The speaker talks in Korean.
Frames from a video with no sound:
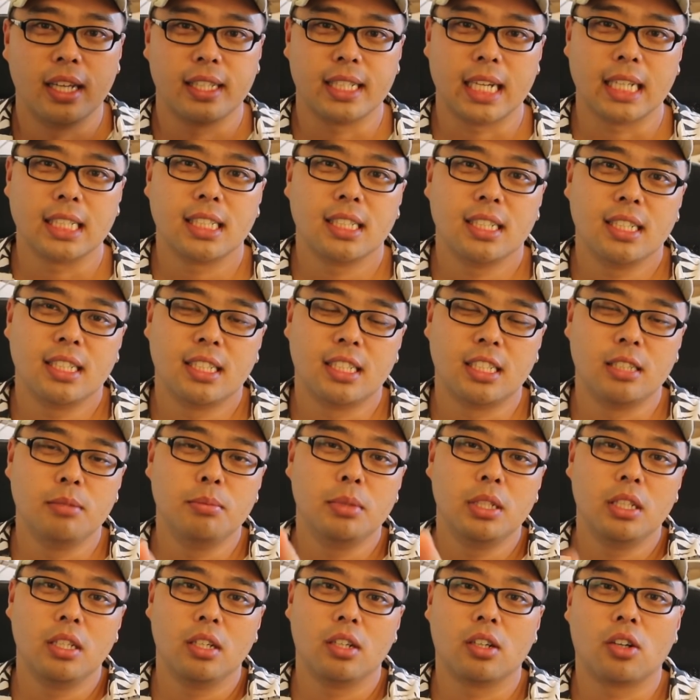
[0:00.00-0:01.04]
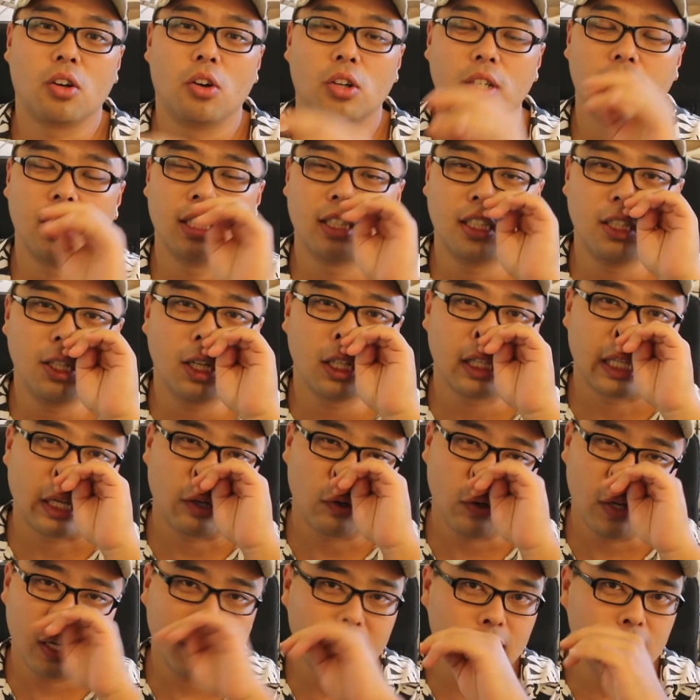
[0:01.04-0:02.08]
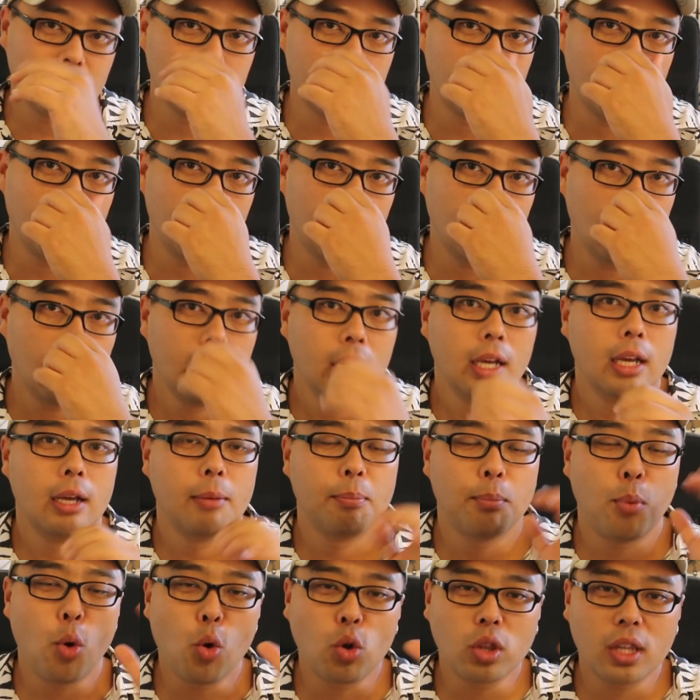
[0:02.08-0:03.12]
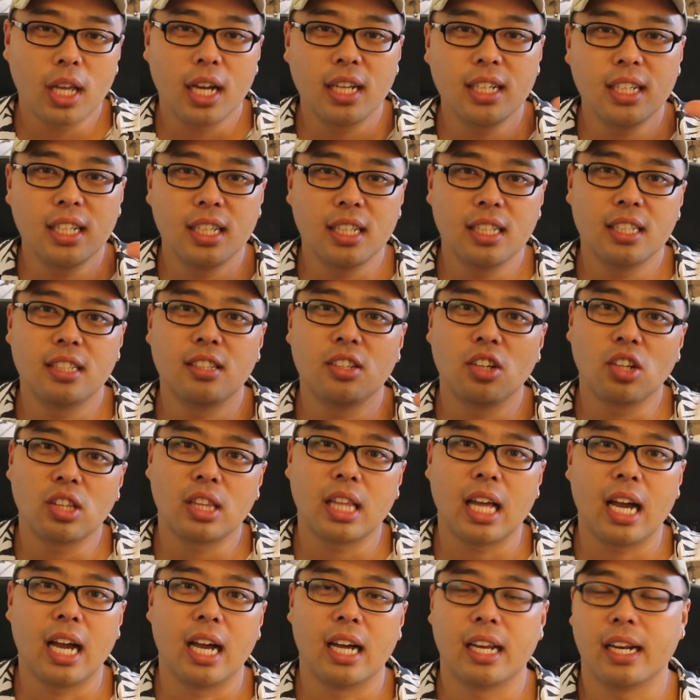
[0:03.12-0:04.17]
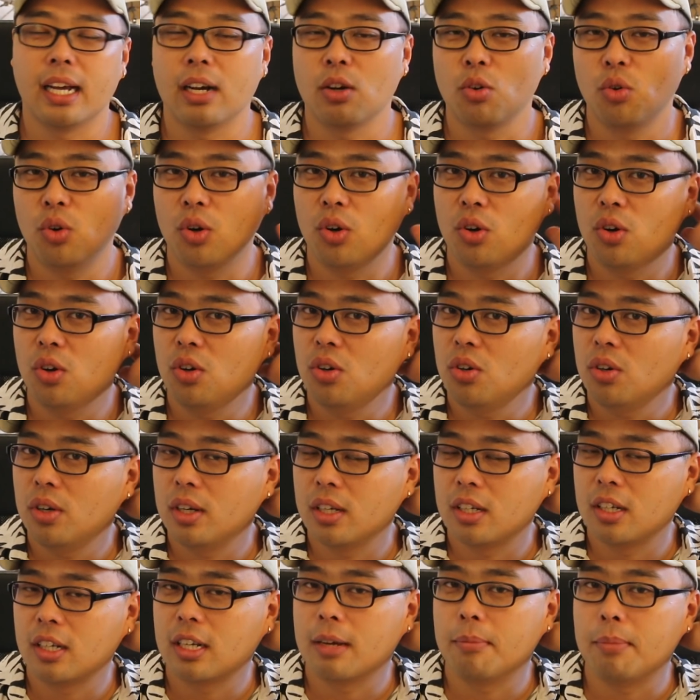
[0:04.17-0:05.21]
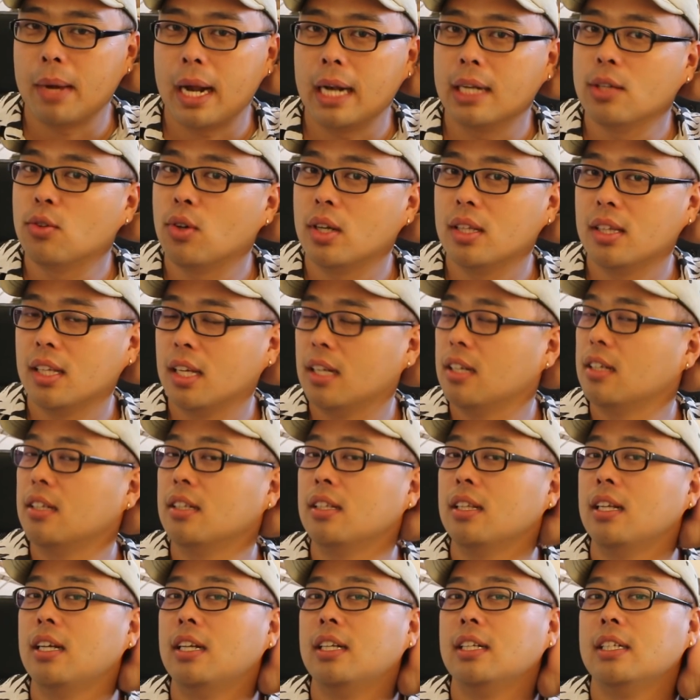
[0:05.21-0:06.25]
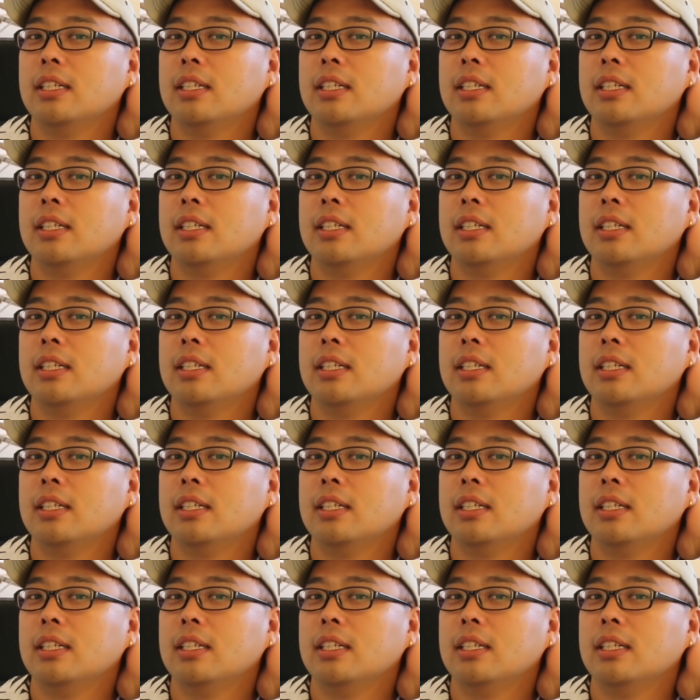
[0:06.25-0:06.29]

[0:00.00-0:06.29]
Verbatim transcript: 자신이 짐이 거기에 실렸다고 해가지고 폭탄이 들었다라고 그렇게 말도 안 되는